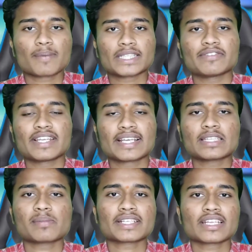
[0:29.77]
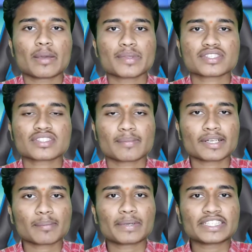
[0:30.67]
పదివేలకి అయితే మనకి లభిస్తుంది
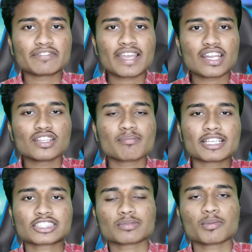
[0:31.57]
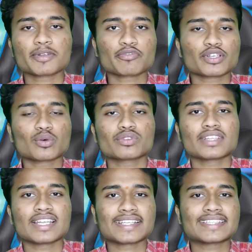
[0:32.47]
అనమాట పదివేలు ఇది బెస్ట్ మొబైల్ ఫోన్
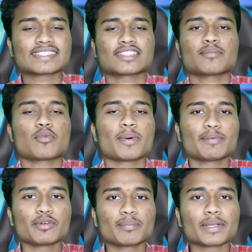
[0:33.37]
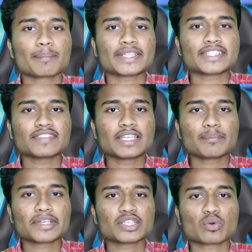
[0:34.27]
అవుతుందా లేదా అసలు ఈ మొబైల్ ఫోన్ మనం పదివేలు
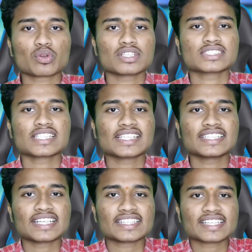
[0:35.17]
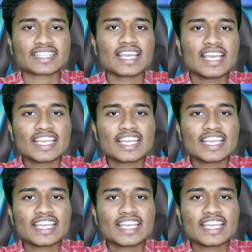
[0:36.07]
పెట్టి కొనచ్చా లేదా అనేది అయితే